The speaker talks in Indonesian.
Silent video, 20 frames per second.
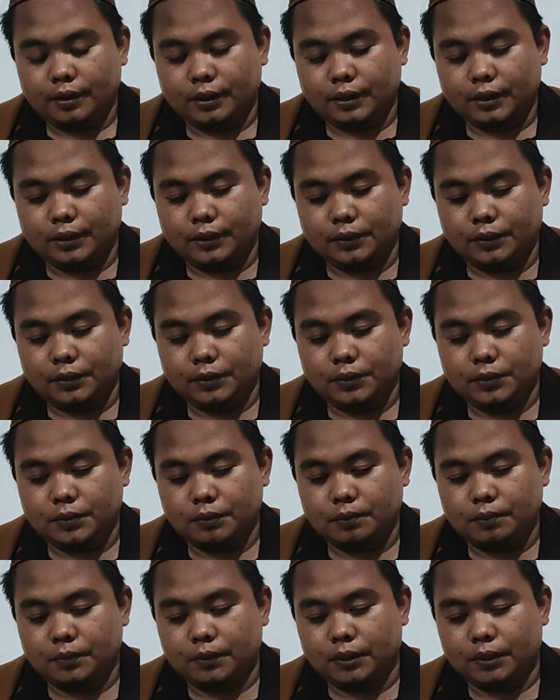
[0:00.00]
ya
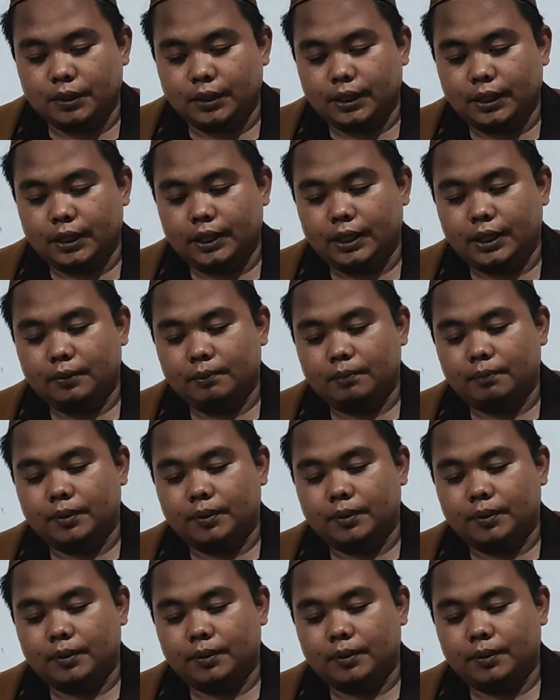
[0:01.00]
juzu boleh